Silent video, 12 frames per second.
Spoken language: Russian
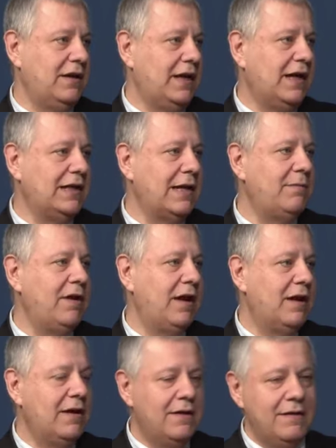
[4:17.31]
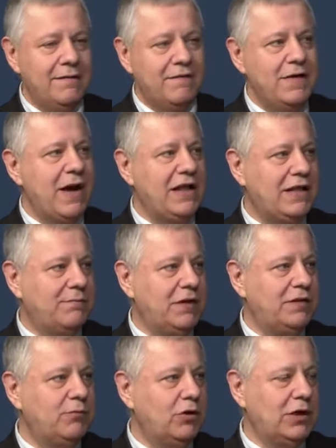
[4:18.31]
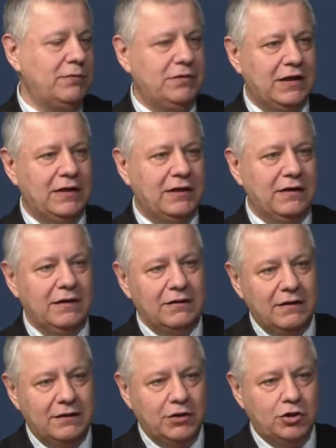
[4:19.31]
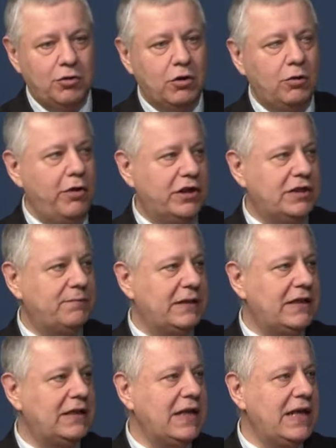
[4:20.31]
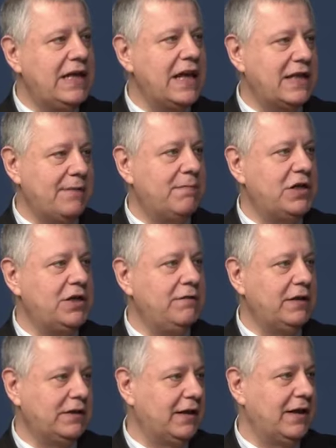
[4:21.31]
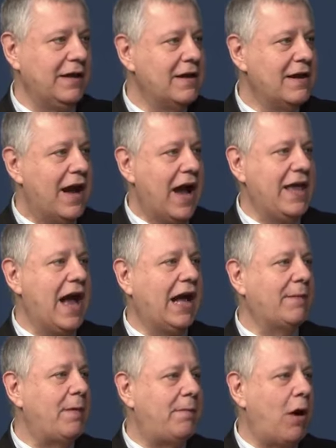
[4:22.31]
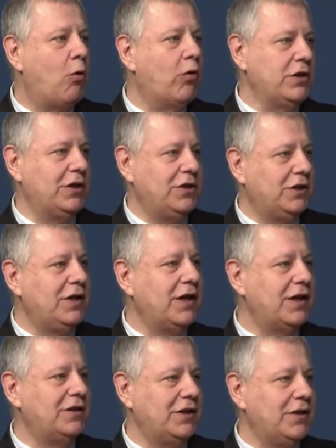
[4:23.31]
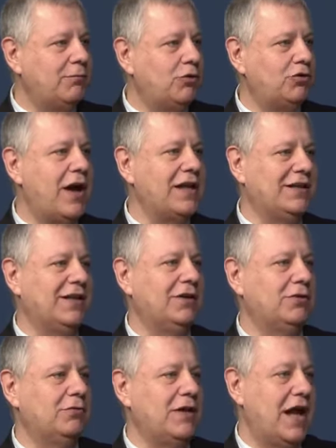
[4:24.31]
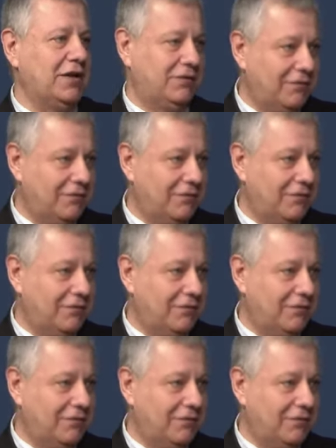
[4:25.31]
И когда мы внимательно присмотримся, что кроется под этой легендой большевистской, о якобы походе 14 буржуазных государств